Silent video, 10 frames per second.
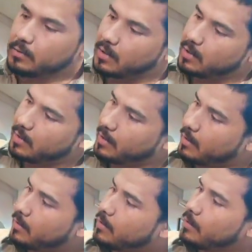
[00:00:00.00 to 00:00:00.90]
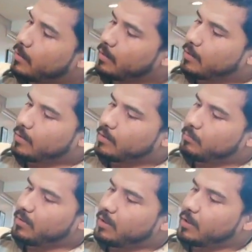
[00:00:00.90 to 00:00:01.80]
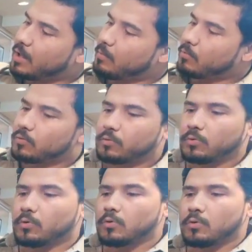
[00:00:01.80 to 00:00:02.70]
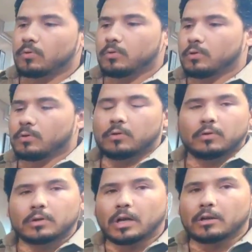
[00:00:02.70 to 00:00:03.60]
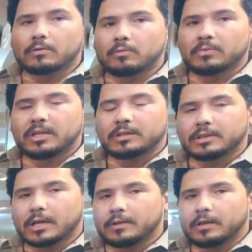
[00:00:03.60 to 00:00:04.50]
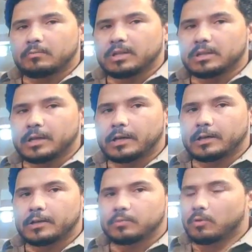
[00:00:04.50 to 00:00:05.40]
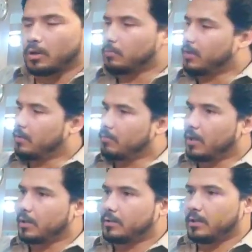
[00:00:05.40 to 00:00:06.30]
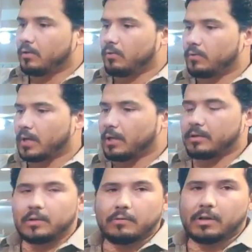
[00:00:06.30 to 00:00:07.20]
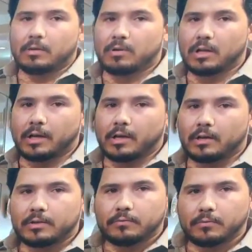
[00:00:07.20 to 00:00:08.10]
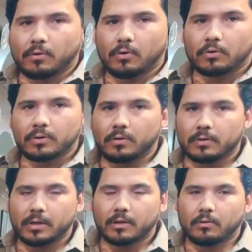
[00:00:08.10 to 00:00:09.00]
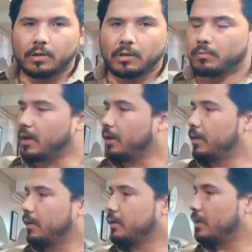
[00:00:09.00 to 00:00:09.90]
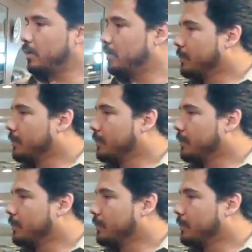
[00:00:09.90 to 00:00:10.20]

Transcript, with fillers: कलर है इसमें आपको दोनों कलरों में साइजिंग मिल जाएगी स्मॉल मीडियम लार्ज तीनों साइज अवेलेबल हैं फोर थाउजेंड ओनली प्राइस है इसकी